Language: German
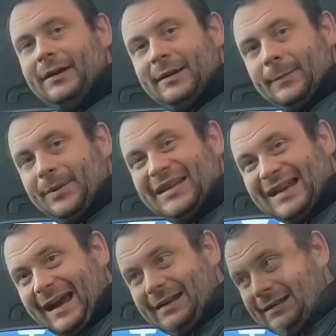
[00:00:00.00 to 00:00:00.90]

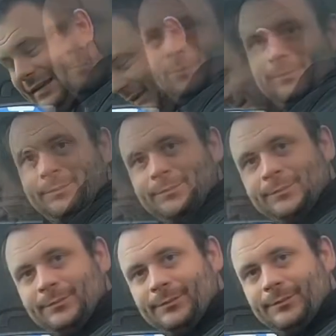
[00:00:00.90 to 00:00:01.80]
Pedalen hin.
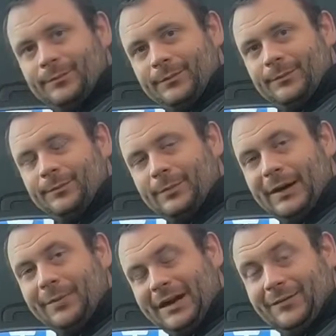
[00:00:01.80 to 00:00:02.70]
Beim
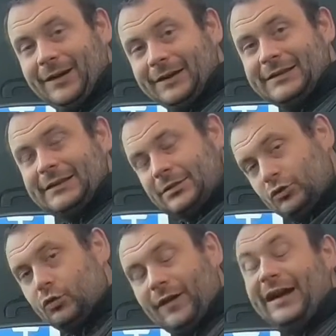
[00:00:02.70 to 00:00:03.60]
Beifahrersitz
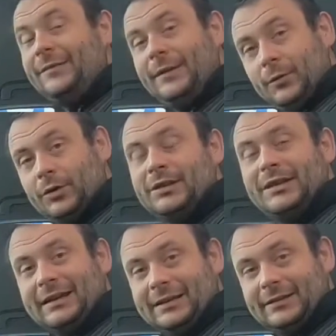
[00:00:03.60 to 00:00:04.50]
so weit wie möglich
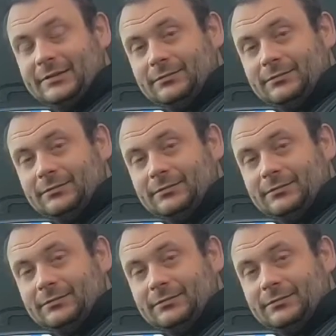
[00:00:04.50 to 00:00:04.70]
nach hinten.